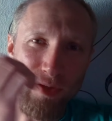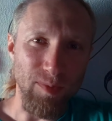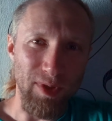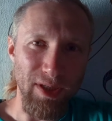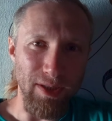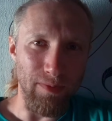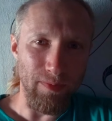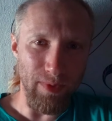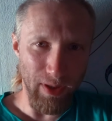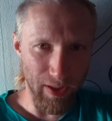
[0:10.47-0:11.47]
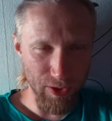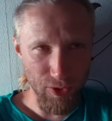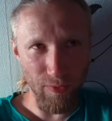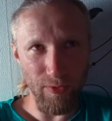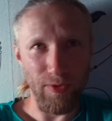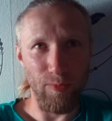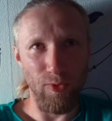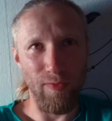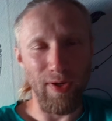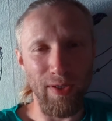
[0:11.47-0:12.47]
Смотрите, а, еще вот
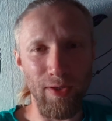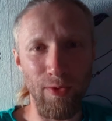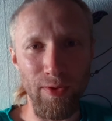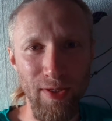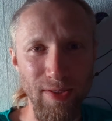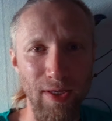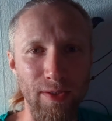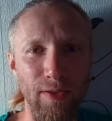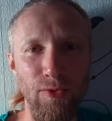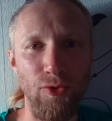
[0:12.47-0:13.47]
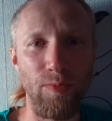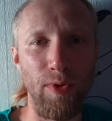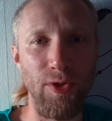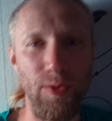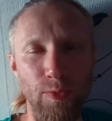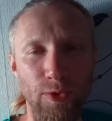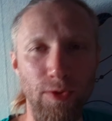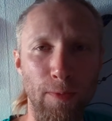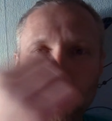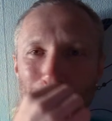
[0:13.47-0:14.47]
буквально год назад, чуть меньше
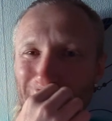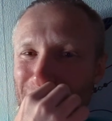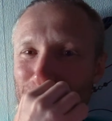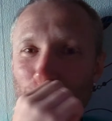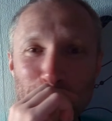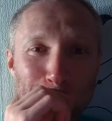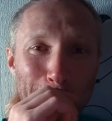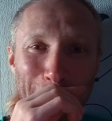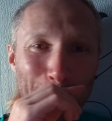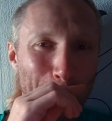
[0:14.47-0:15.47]
может, чуть больше,